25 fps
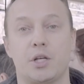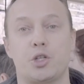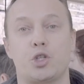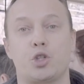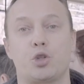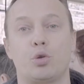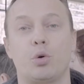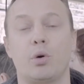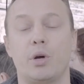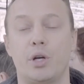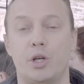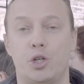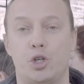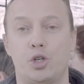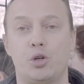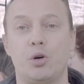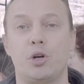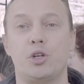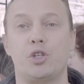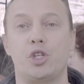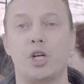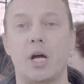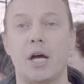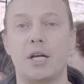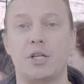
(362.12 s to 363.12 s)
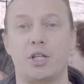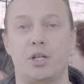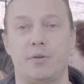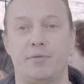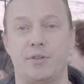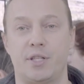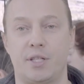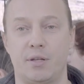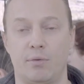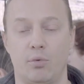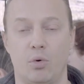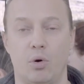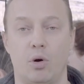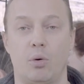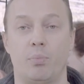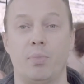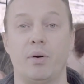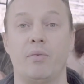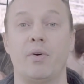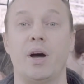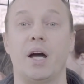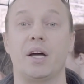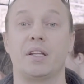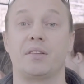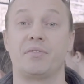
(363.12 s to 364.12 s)
Что еще чаще всего
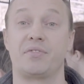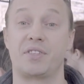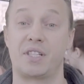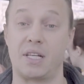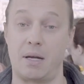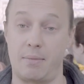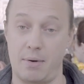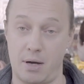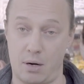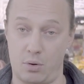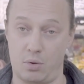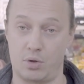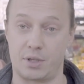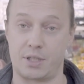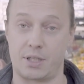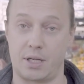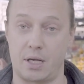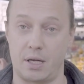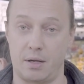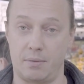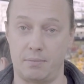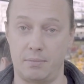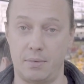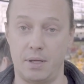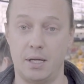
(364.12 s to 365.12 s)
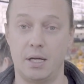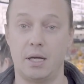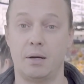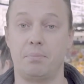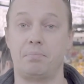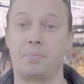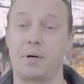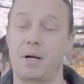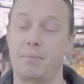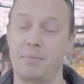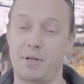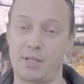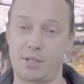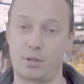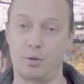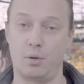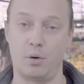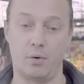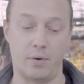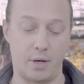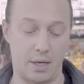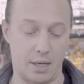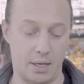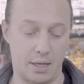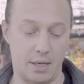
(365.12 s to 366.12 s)
бывает в заморозке
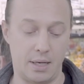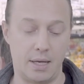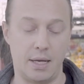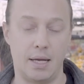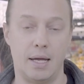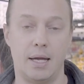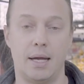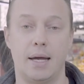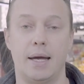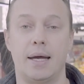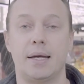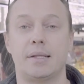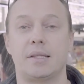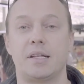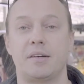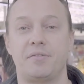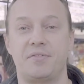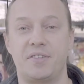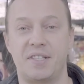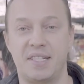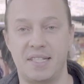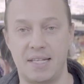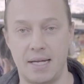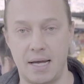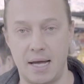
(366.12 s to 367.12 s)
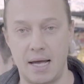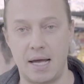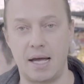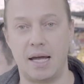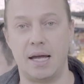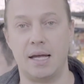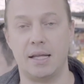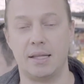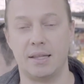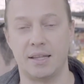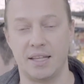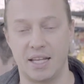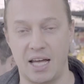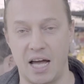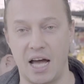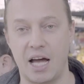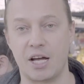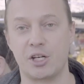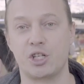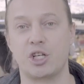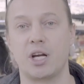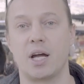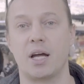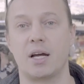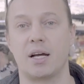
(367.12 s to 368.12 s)
промысловая? Это вся
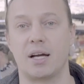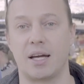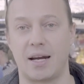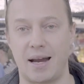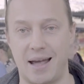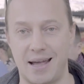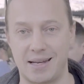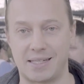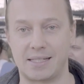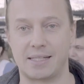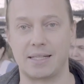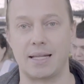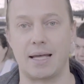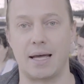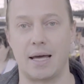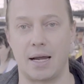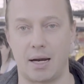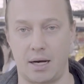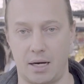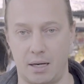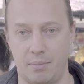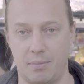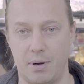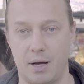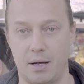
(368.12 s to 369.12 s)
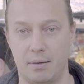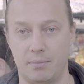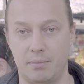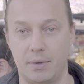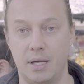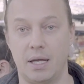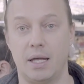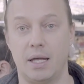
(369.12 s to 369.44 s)
наша красная рыба.